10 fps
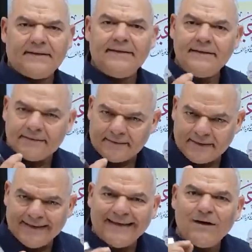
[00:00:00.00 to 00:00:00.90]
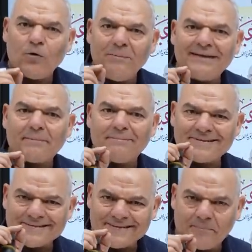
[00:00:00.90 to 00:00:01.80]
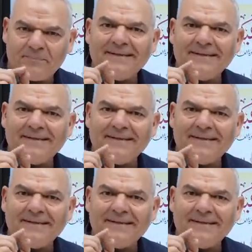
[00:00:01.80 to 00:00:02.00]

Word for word: ليه رجاء هاخد منك بالظبط